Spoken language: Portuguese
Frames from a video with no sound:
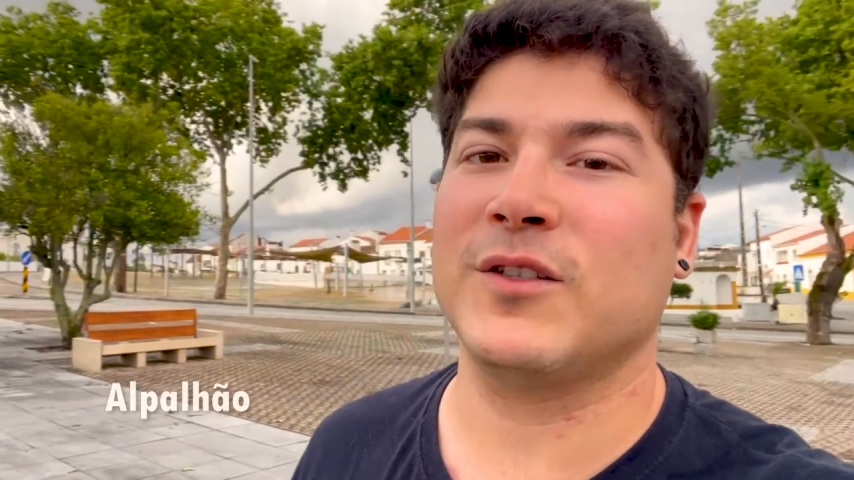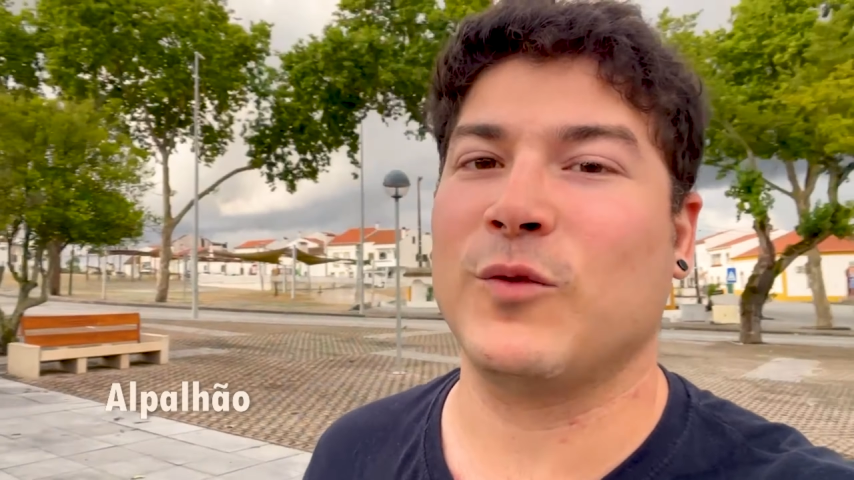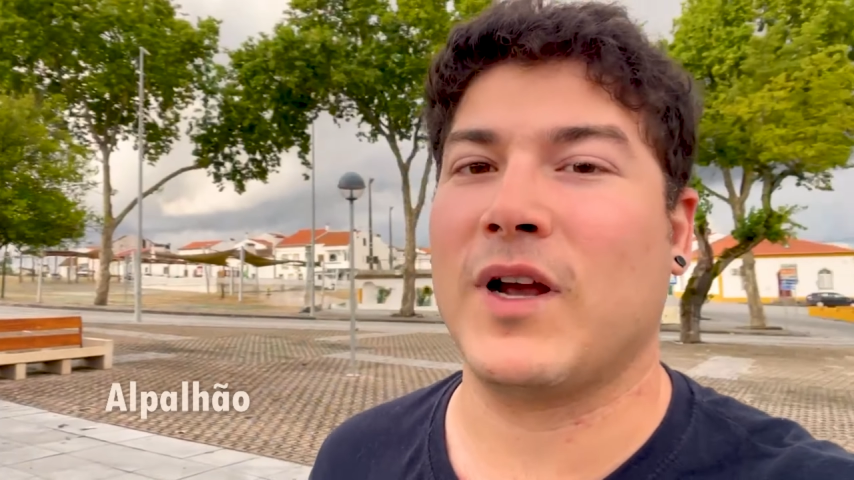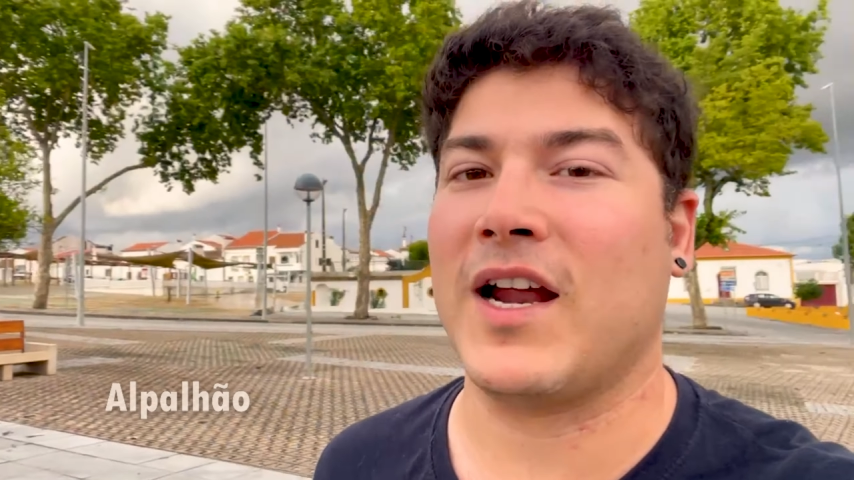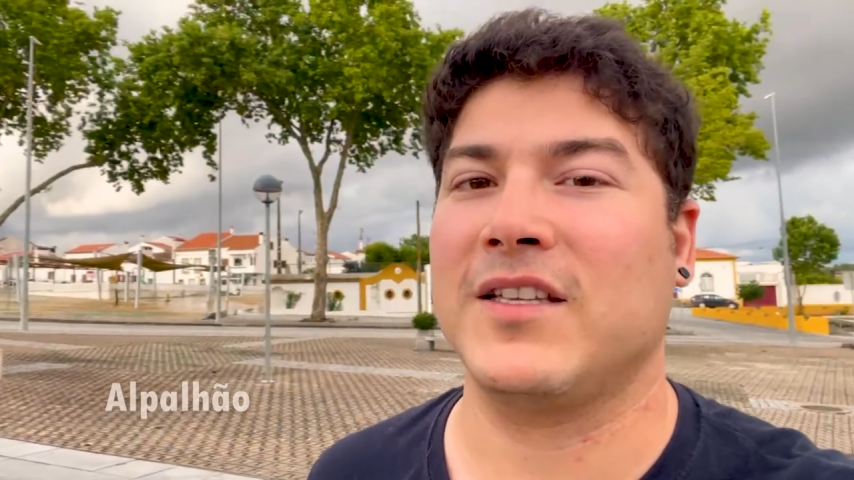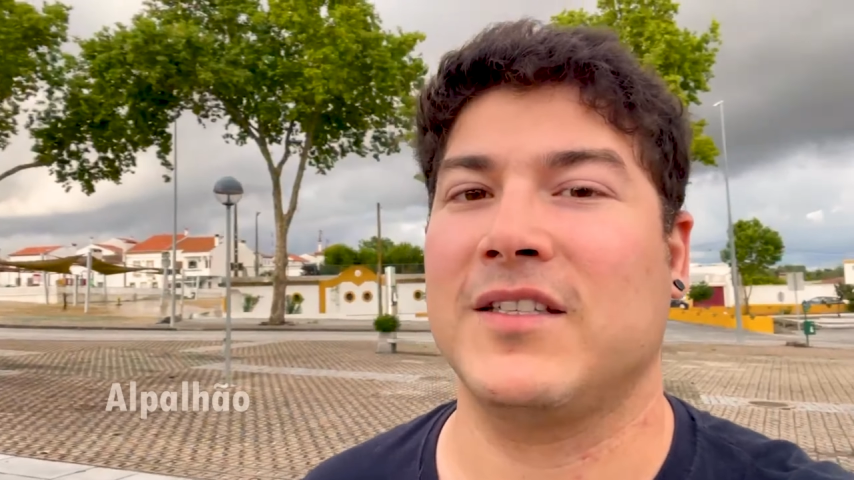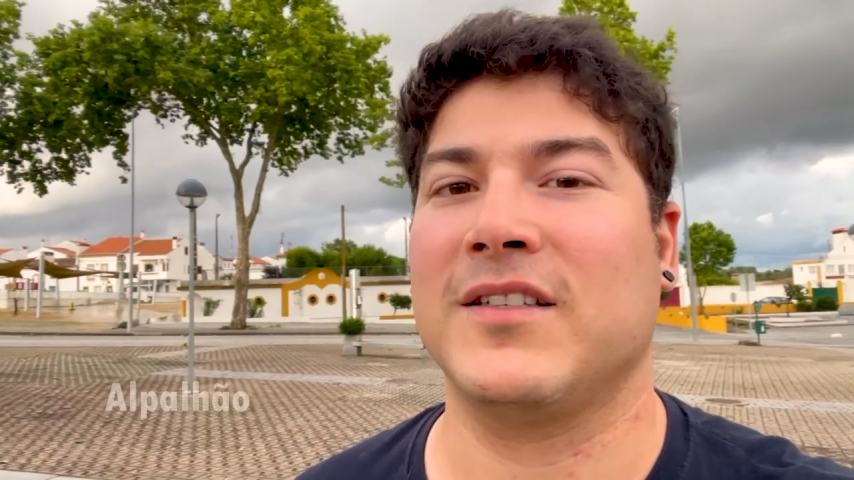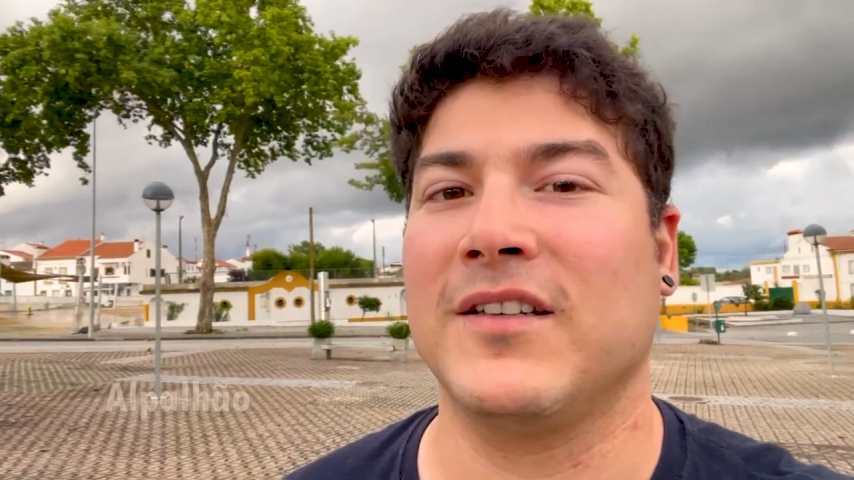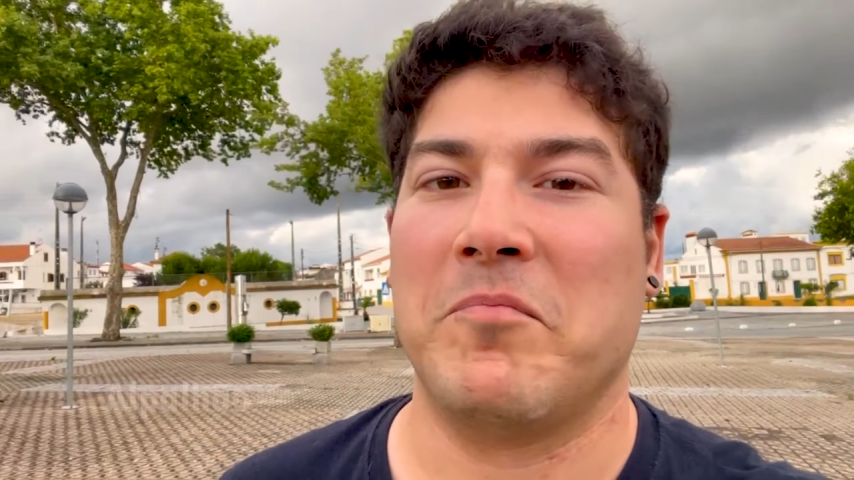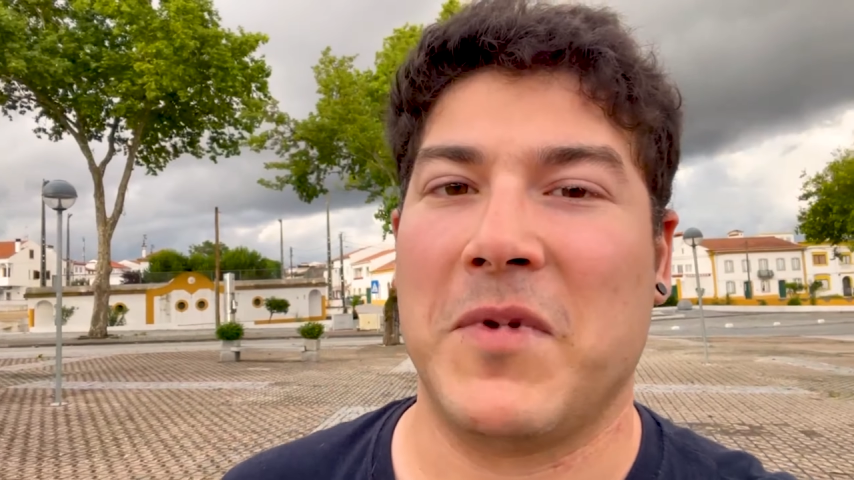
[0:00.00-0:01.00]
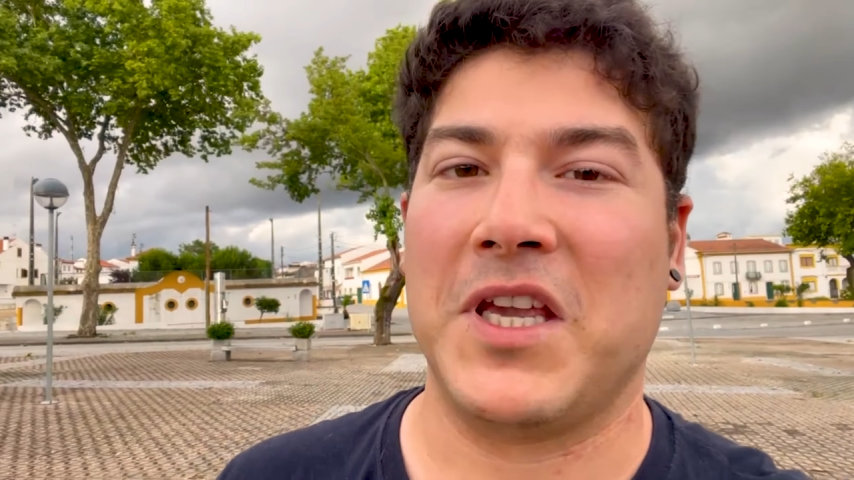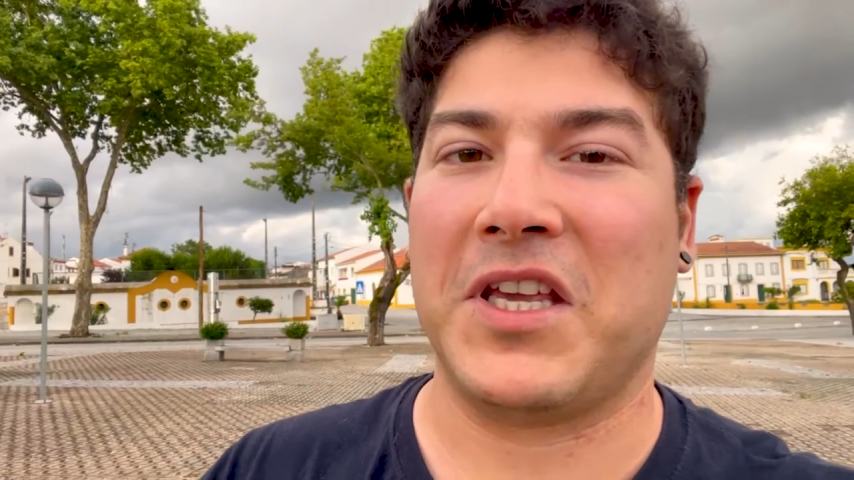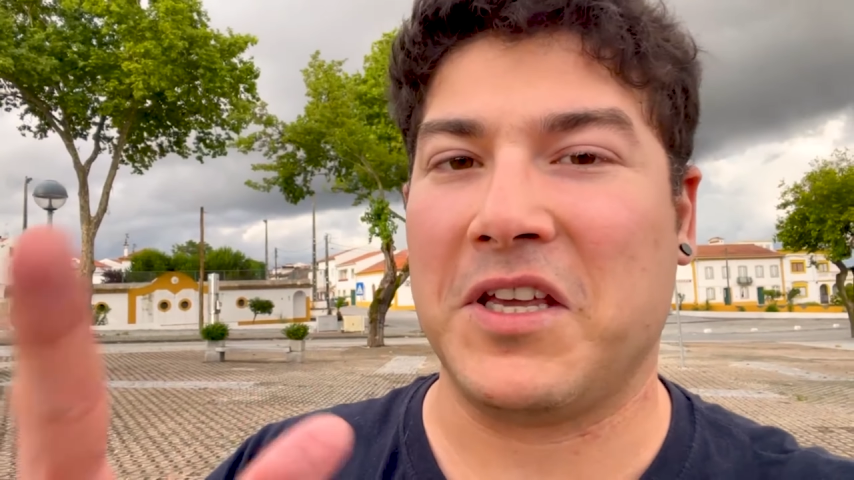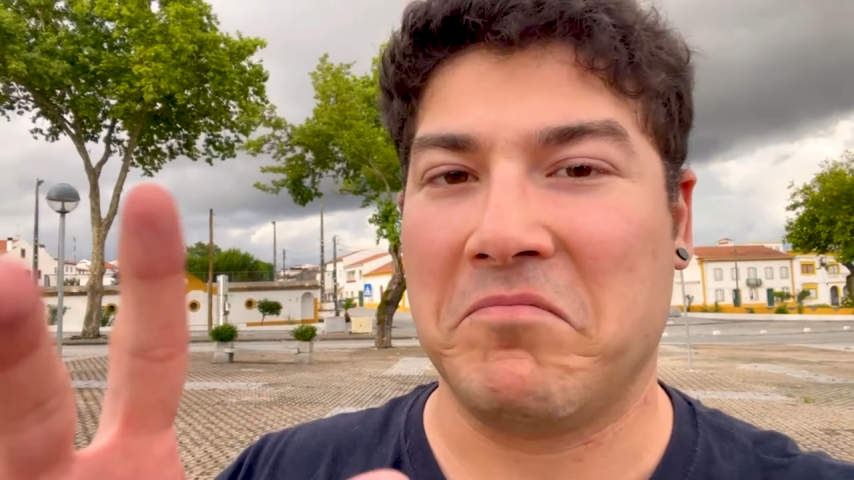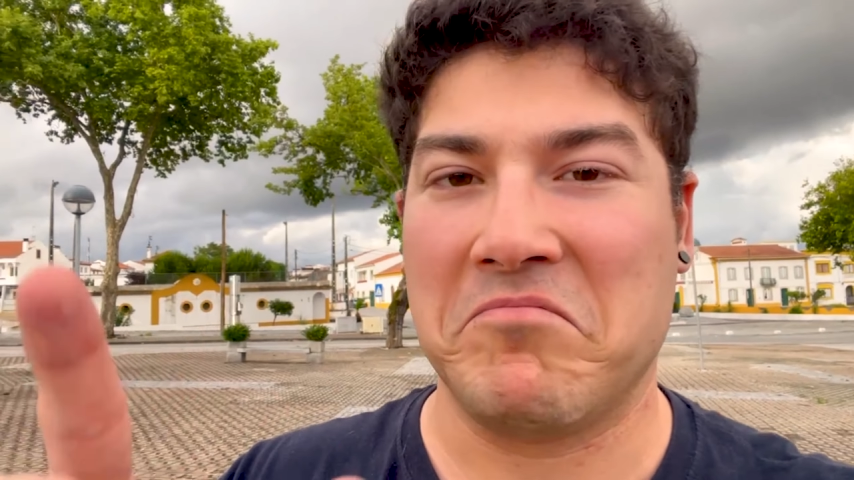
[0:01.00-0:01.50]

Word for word: lugares meio que